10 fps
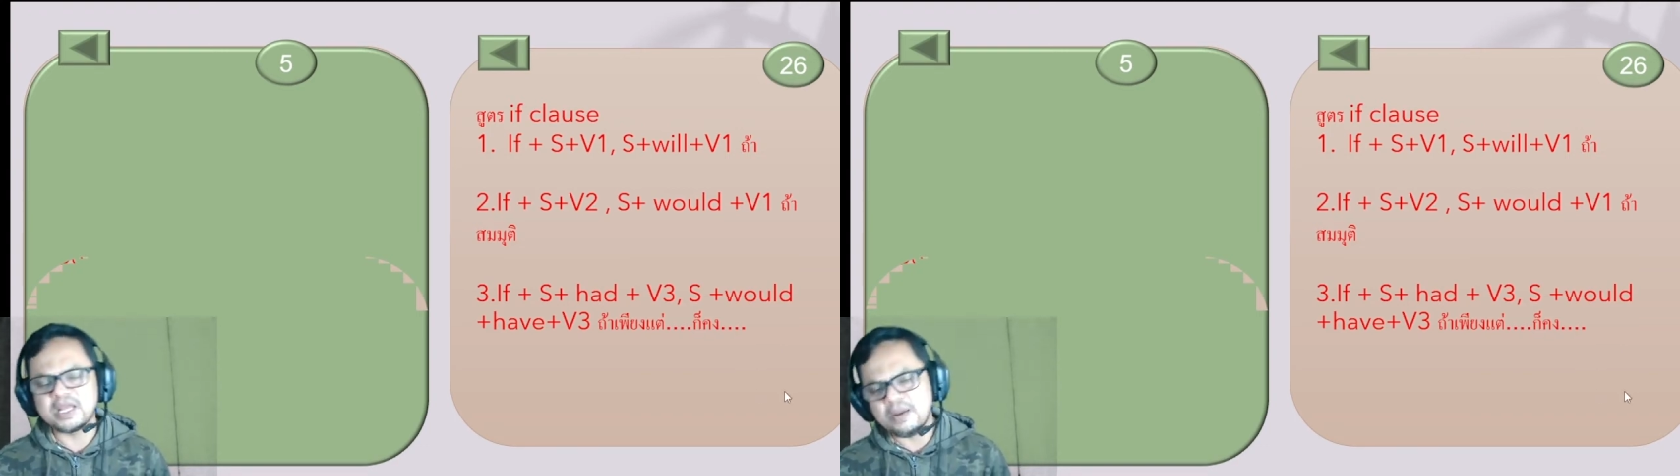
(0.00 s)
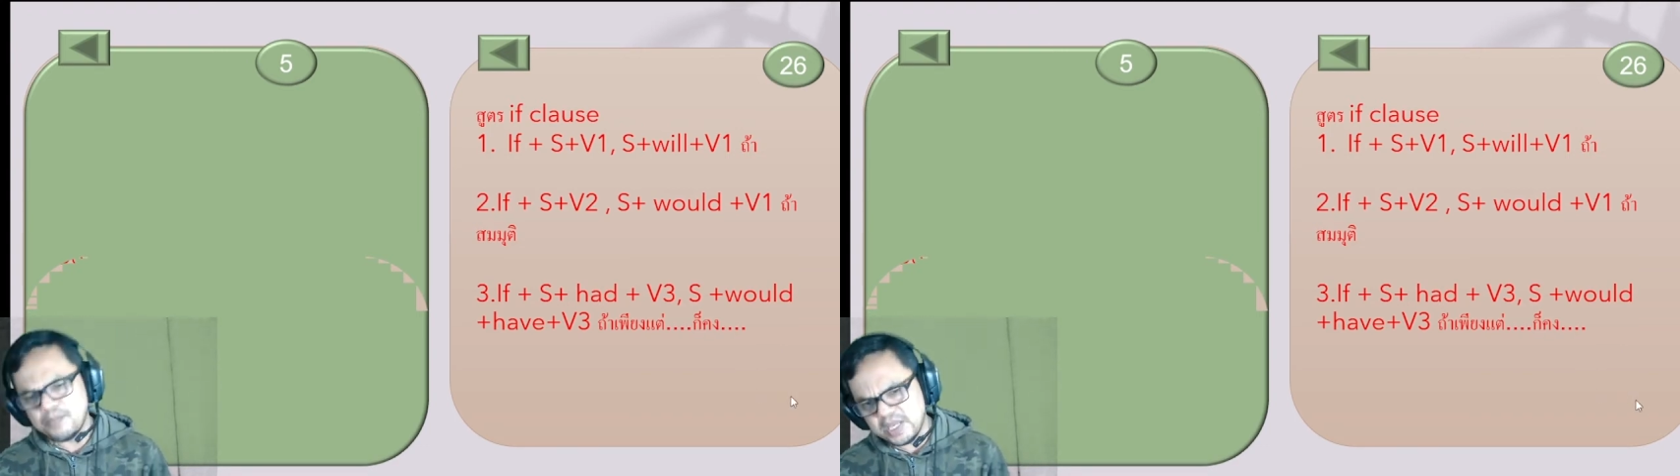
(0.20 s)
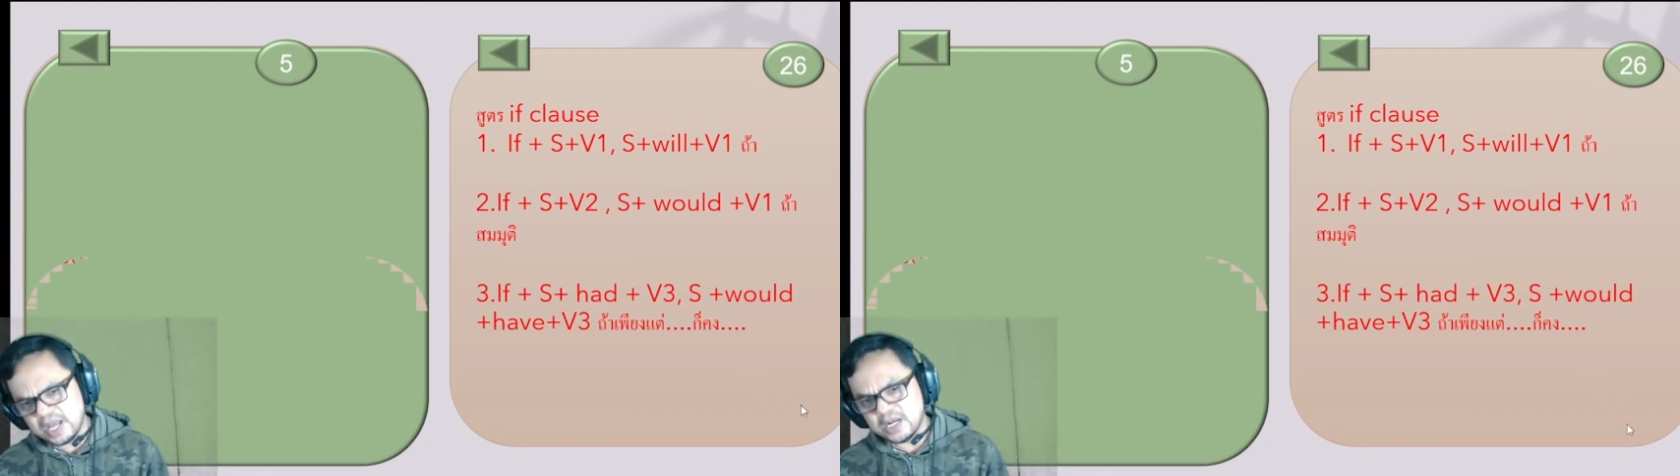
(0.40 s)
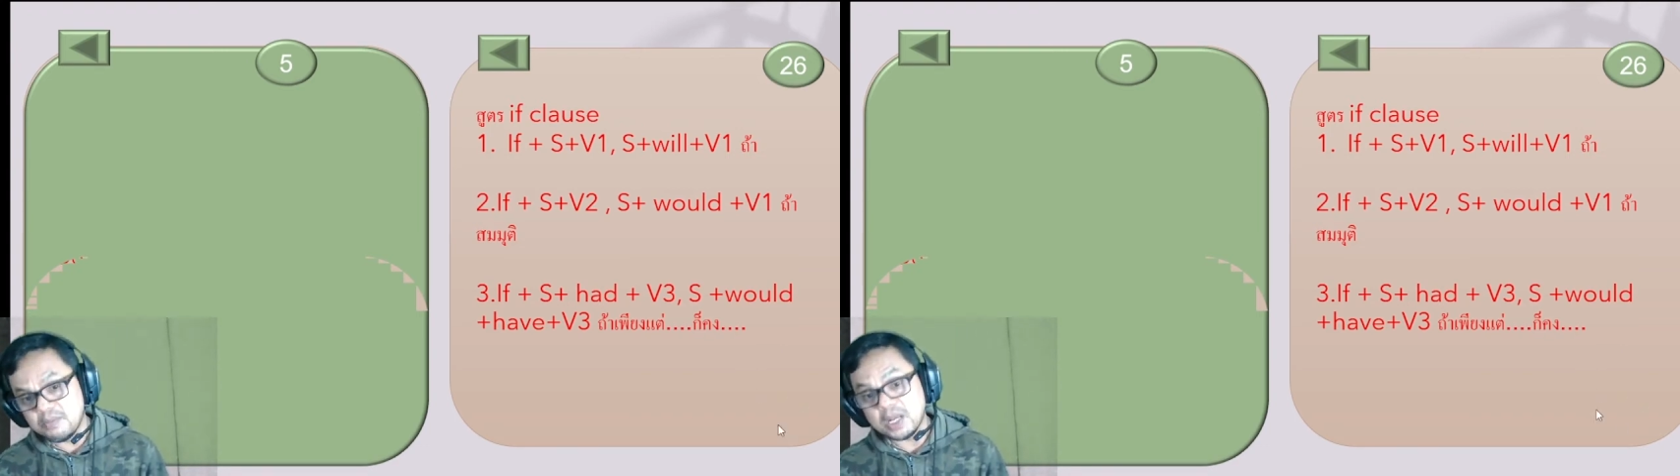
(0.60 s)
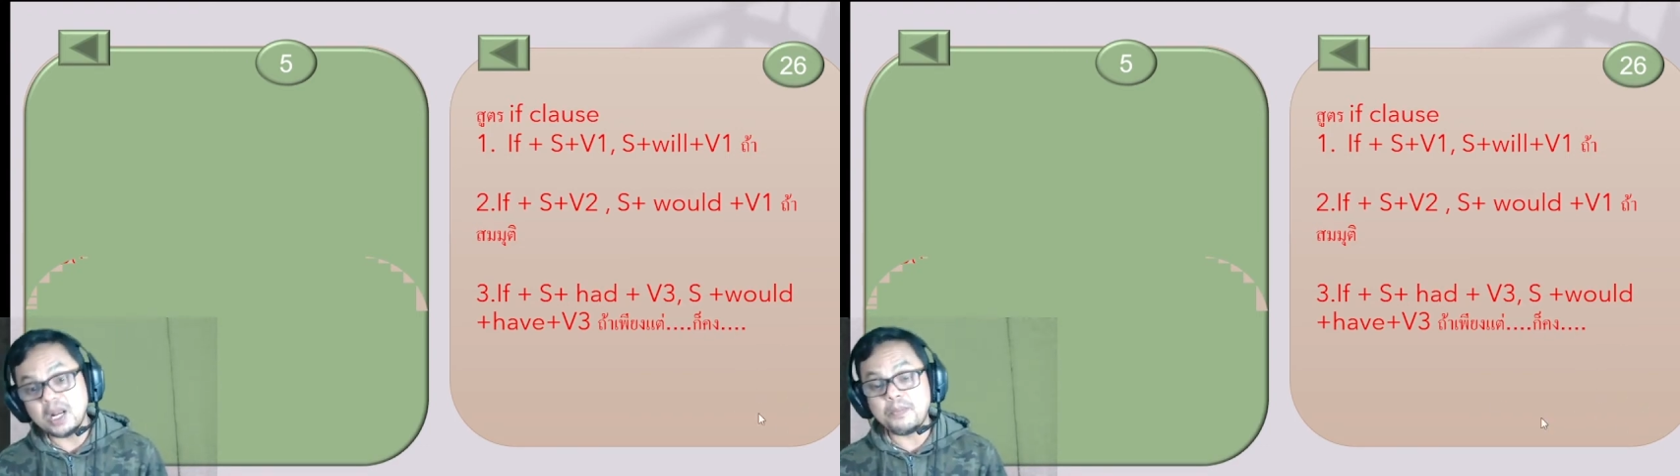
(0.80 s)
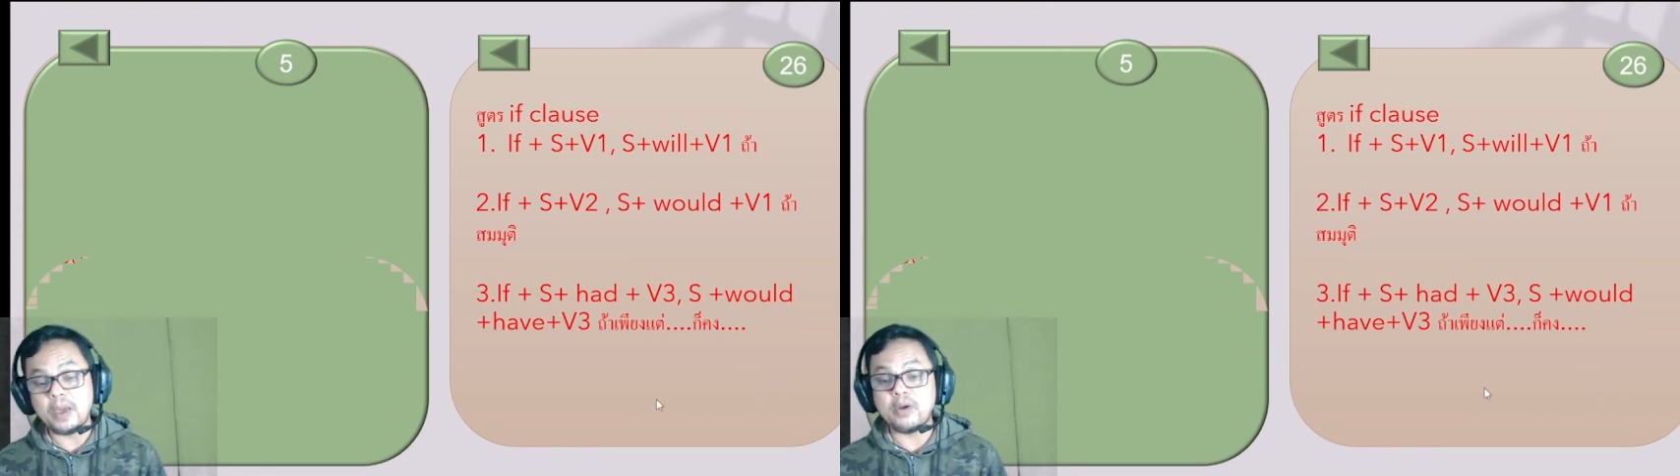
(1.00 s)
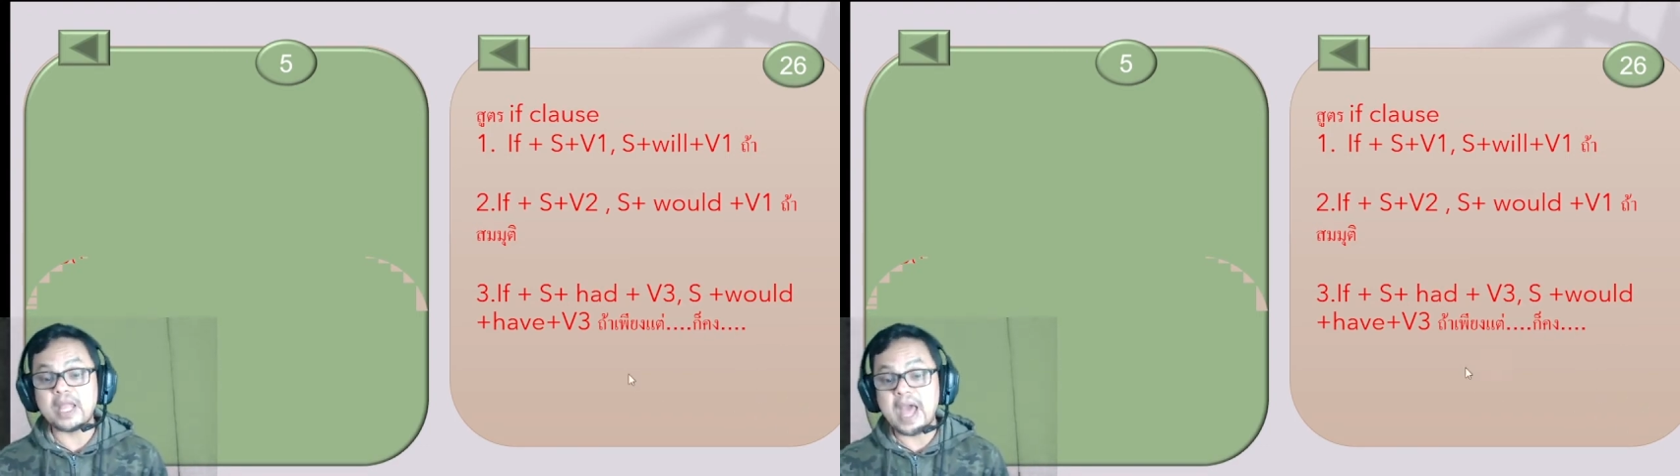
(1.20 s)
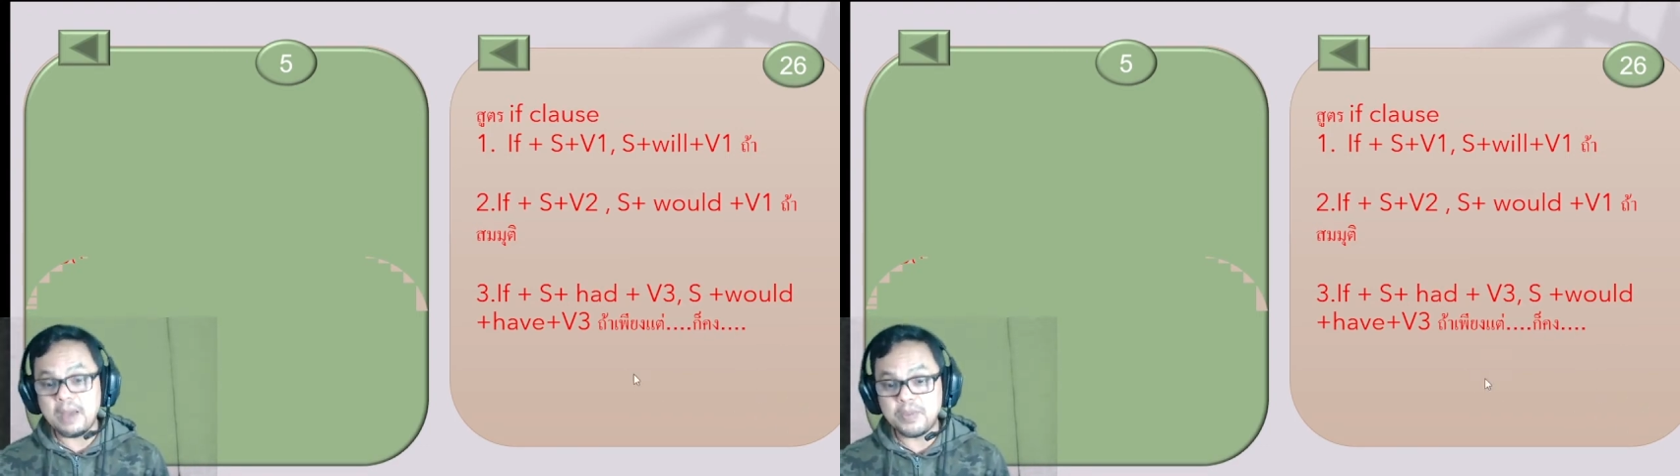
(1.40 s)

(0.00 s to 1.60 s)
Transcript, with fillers: จะทำเป็นอย่างนึง มันก็เลยแปลว่าถ้า